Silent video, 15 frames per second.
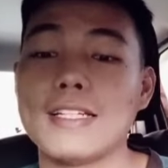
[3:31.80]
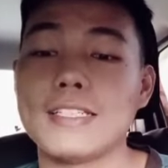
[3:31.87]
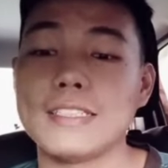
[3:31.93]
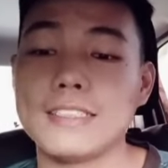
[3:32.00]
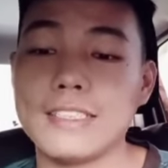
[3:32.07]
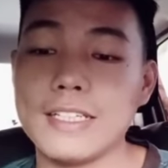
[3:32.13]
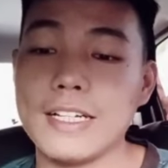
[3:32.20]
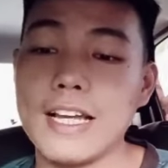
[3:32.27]

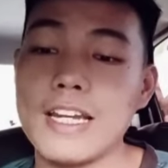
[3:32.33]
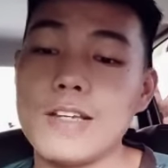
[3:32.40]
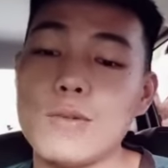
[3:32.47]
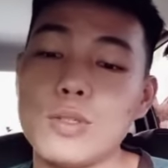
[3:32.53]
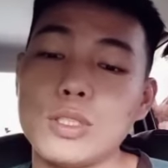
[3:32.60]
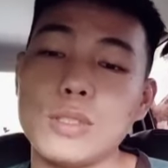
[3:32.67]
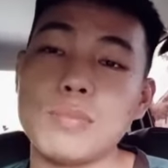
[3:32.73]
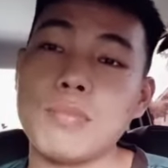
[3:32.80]

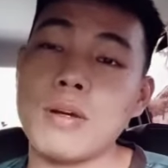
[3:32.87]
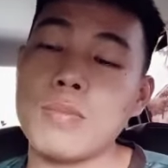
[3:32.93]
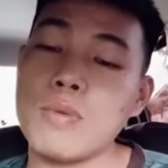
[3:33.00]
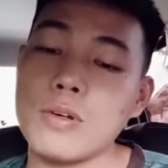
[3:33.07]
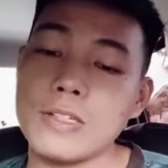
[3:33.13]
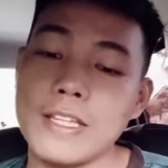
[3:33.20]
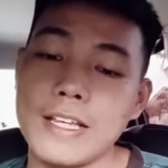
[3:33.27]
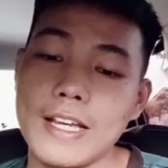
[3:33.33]
sekaligus
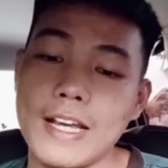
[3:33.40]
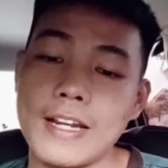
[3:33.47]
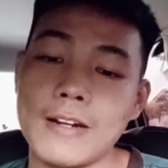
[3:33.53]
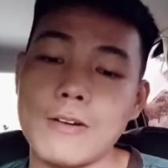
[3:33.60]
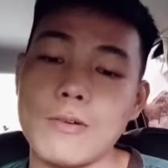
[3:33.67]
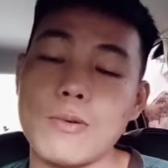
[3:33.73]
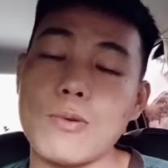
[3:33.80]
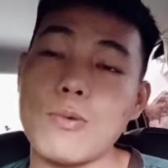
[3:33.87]
membuktikan
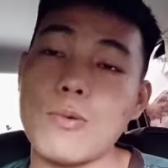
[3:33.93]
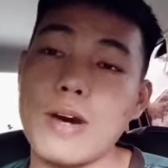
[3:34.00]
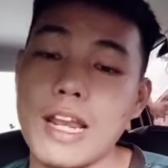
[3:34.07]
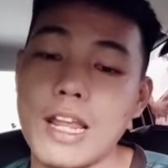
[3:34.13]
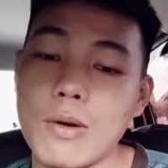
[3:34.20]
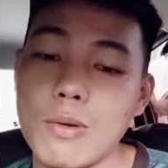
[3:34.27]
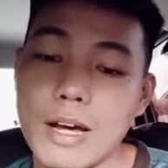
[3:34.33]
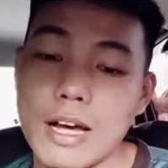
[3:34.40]

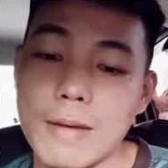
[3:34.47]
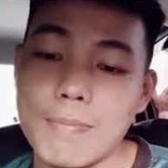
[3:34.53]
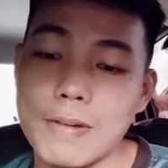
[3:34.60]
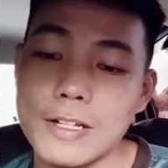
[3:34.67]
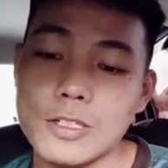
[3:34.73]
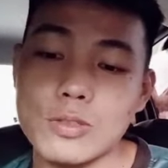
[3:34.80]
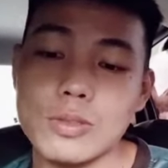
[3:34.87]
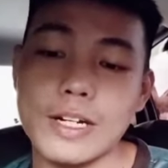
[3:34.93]
walau
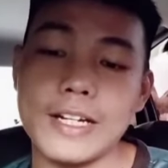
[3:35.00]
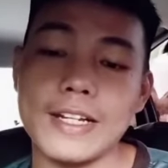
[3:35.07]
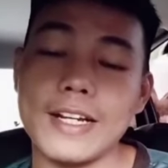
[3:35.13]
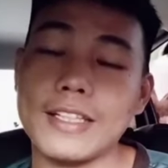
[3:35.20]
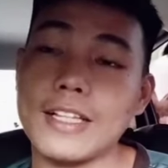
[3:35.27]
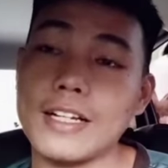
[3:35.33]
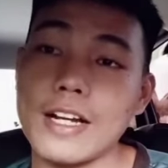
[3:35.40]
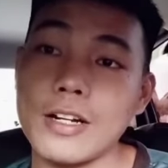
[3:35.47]
apa juga
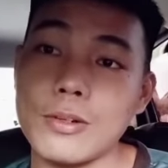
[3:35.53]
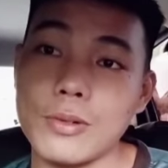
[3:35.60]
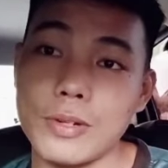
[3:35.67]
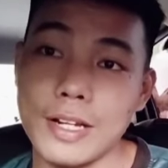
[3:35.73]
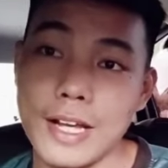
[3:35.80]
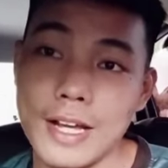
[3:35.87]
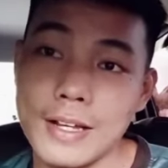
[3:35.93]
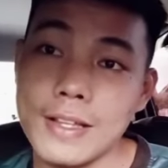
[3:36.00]
dikatakan
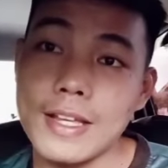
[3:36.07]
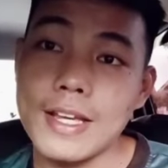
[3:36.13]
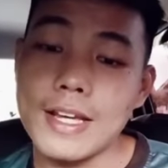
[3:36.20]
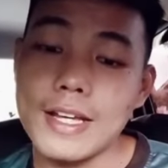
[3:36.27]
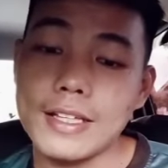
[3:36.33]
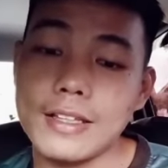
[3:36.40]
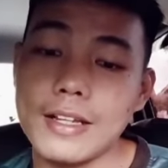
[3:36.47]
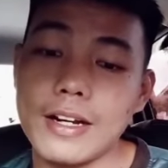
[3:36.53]
orang
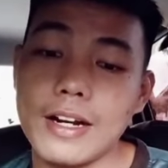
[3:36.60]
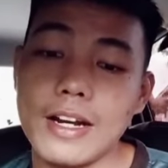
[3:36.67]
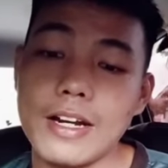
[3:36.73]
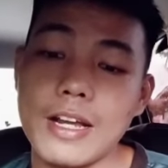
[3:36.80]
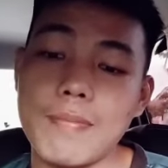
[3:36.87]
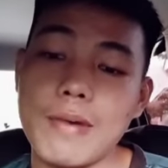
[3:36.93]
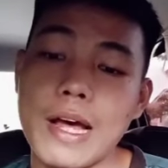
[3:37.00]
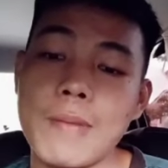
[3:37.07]

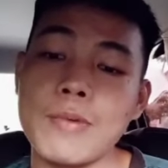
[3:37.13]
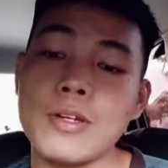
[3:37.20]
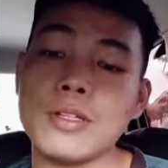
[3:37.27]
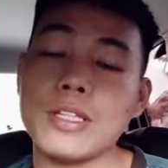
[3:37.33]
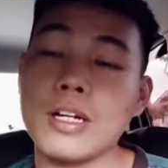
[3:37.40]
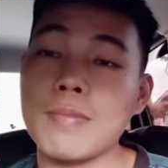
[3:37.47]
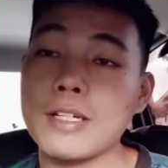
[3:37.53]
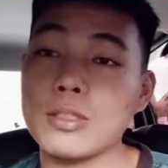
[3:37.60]
terhadap AMNO
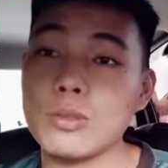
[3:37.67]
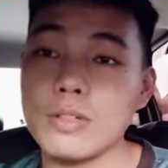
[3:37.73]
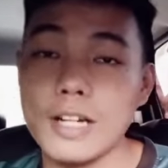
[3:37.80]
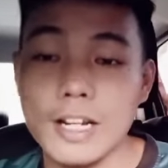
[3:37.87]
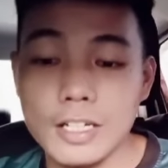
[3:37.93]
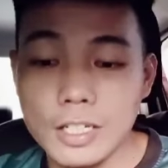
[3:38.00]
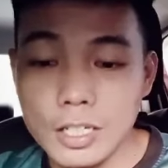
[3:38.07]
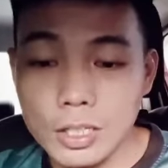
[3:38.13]

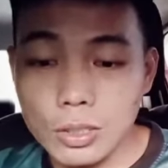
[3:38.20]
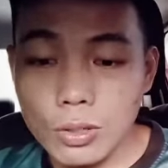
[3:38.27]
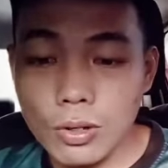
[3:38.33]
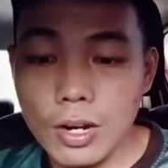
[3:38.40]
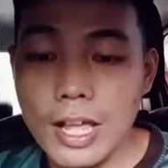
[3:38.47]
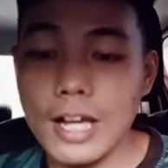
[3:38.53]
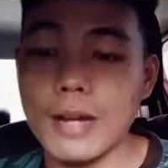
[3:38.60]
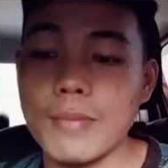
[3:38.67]
termasuklah
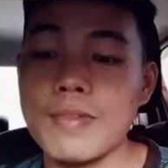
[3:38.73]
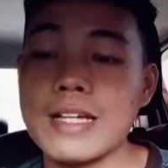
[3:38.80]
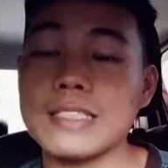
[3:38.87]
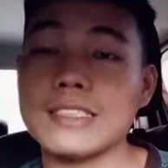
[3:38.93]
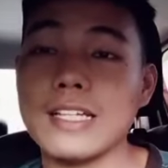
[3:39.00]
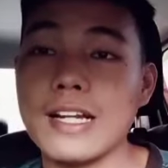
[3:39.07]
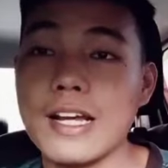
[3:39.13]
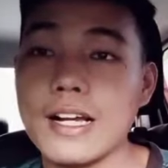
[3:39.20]
ditolak
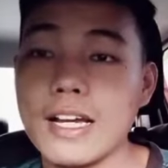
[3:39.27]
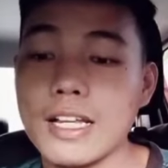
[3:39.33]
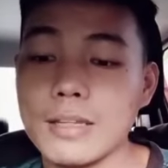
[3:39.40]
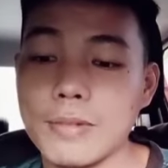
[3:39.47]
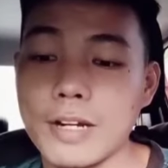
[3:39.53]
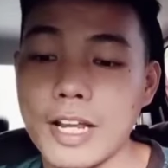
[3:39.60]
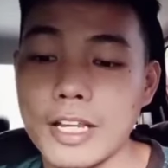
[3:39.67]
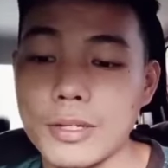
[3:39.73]
masyarakat
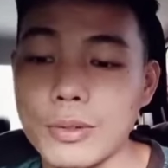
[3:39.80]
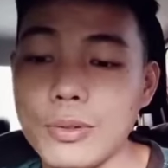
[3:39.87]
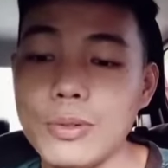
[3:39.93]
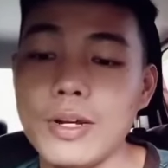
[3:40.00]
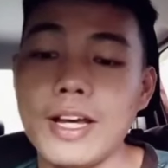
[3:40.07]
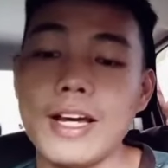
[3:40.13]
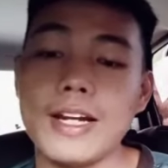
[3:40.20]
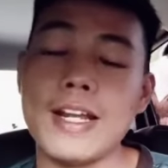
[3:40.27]
Melayu
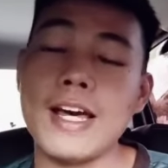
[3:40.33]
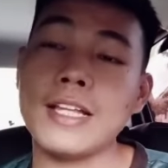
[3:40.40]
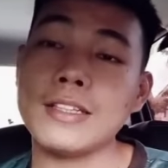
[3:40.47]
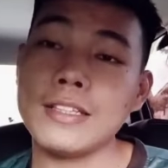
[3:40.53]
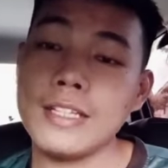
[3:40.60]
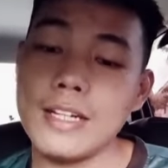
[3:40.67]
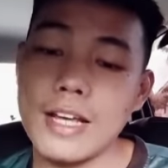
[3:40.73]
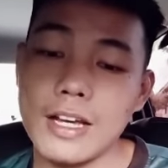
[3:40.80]
dan
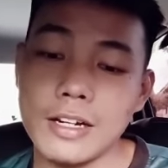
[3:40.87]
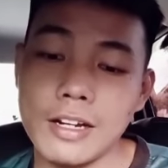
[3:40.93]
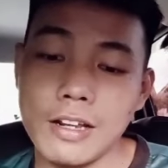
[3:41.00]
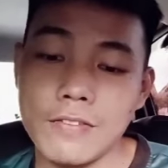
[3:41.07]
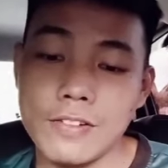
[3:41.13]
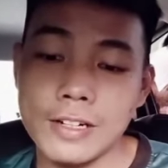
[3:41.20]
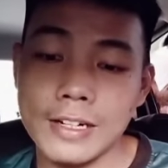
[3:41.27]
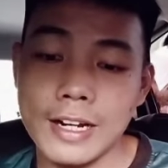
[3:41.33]
tidak
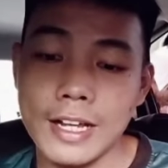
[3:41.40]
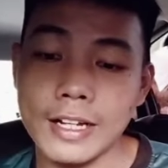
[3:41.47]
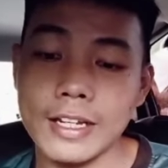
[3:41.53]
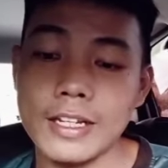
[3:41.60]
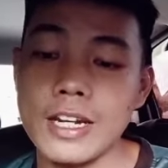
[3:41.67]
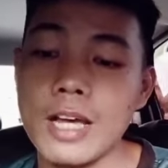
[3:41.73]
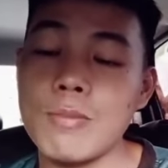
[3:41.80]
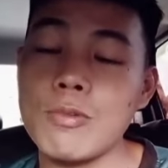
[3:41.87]
relevan
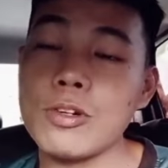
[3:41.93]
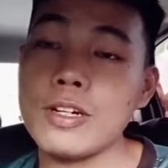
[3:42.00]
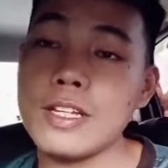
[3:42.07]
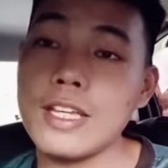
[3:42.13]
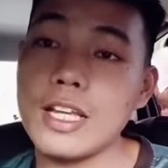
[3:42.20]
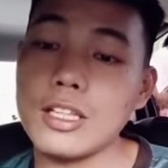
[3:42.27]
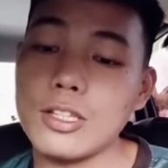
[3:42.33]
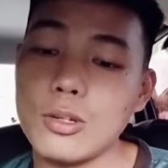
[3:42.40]
lagi namun
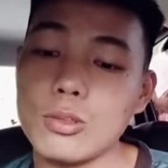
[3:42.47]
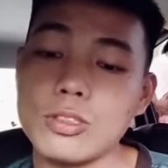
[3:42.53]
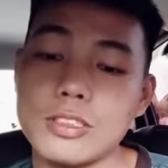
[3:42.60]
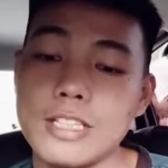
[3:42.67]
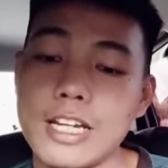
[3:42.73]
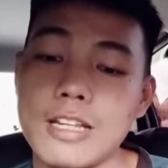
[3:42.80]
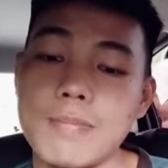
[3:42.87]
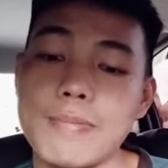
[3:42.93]
ia terus
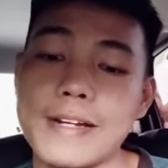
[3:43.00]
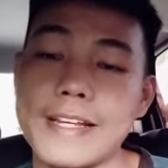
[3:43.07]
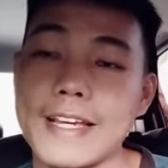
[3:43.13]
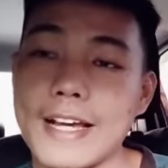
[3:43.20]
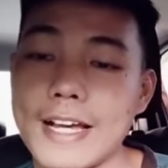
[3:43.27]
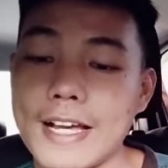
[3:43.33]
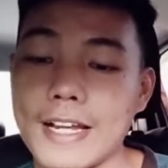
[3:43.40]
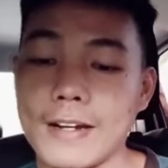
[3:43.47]
jadi
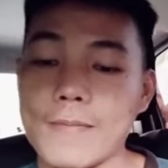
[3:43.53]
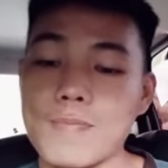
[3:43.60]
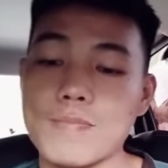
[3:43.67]
pilihan.